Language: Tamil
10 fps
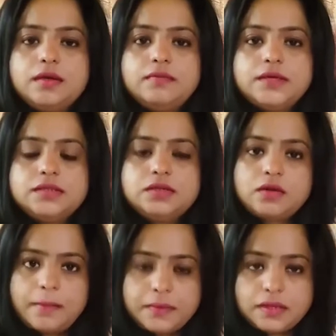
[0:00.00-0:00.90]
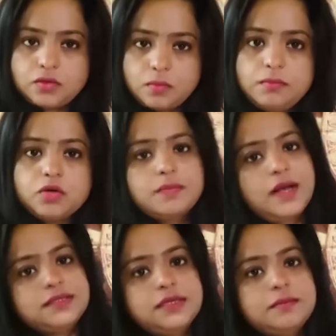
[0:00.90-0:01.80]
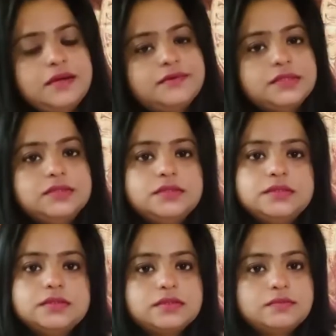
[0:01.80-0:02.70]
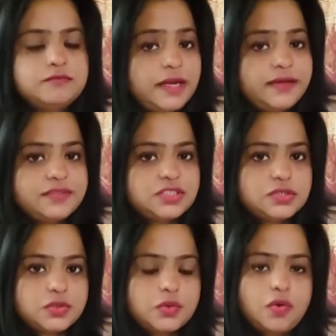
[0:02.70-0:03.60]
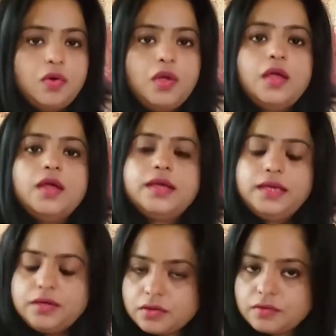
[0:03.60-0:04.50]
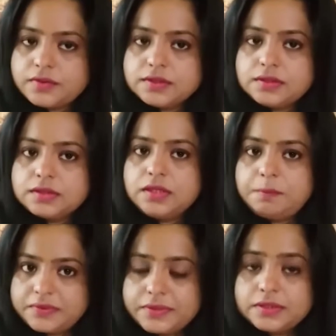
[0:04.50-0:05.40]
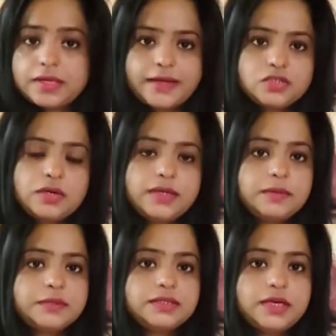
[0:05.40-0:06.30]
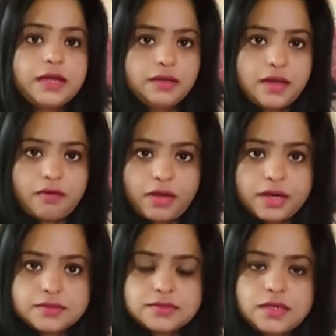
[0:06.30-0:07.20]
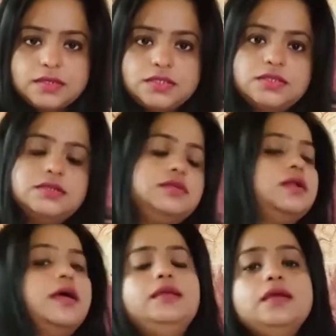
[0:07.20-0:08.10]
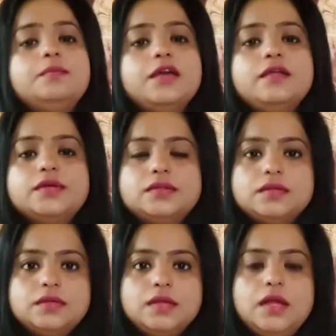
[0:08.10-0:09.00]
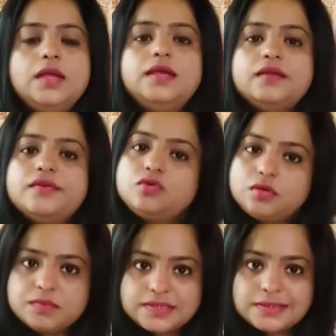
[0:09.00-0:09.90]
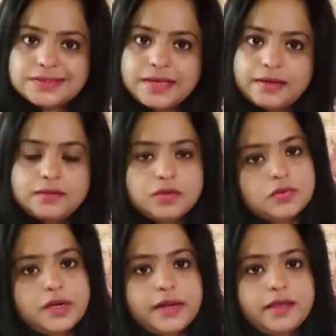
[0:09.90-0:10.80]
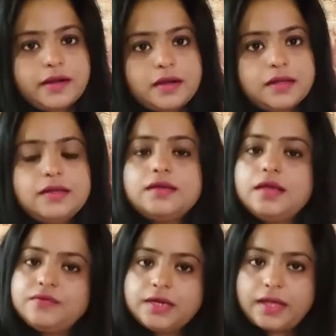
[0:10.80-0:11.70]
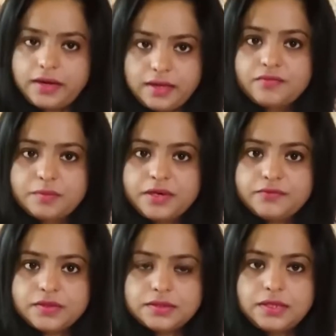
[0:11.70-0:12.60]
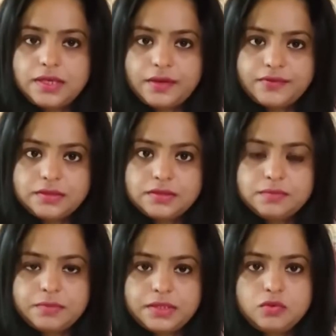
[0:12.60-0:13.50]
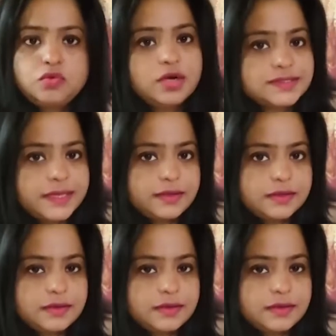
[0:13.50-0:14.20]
வந்து நம்ம தான் ரொம்ப ரொம்ப அதிகமாக வந்து விளைய வச்சிட்ருக்கோம் இன்னும் வந்து இப்போ வந்து ஆக்சுவலாக இதை பற்றி நிறைய அவேர்னஸ் கிடச்சி நிறைய பேர் வந்து இதை வந்து ஒரு பிஸ்னஸாக எடுக்கணும்னு நினைக்கிறாங்க ஈவன் நிறைய விமன் வந்து நீங்கள் வந்து இப்போ ரூரல் சைடு இருக்கிற